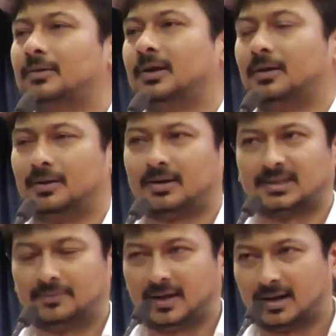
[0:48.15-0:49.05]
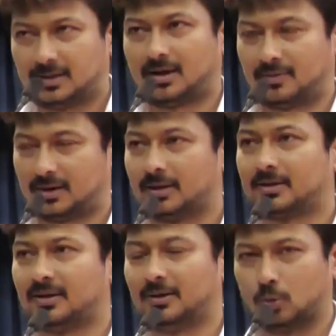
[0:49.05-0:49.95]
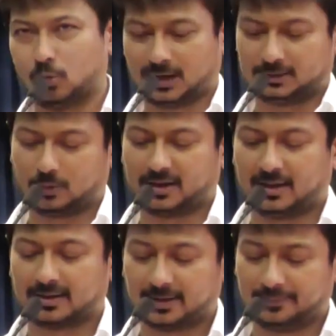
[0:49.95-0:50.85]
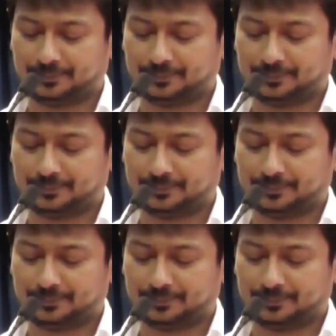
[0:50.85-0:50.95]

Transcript: திரு செல்வி அனிகா அவர்களுக்கு ஊக்கத்தொகையாக